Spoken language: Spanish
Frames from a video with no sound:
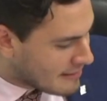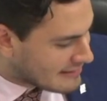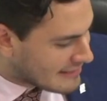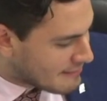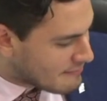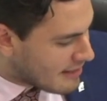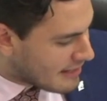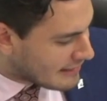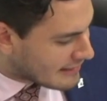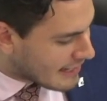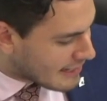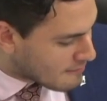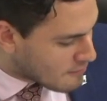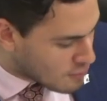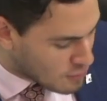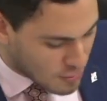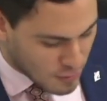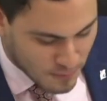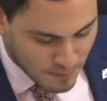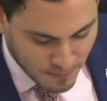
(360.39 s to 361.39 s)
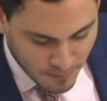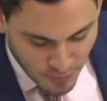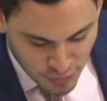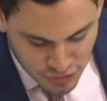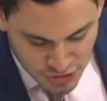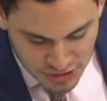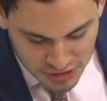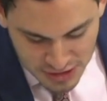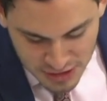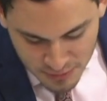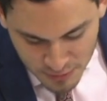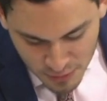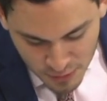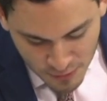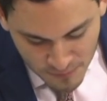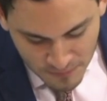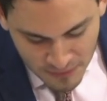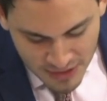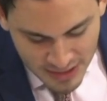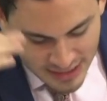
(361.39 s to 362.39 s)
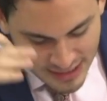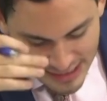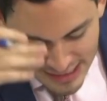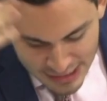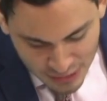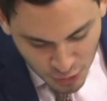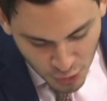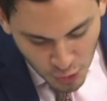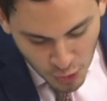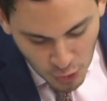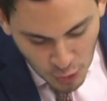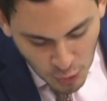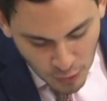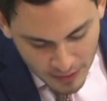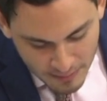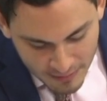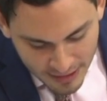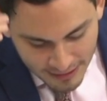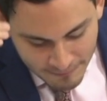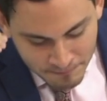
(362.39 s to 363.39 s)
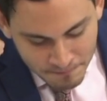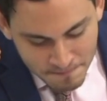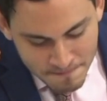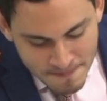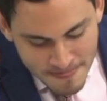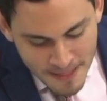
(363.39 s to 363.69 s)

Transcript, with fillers: ...para el tema del carbono positivo y todo lo demás.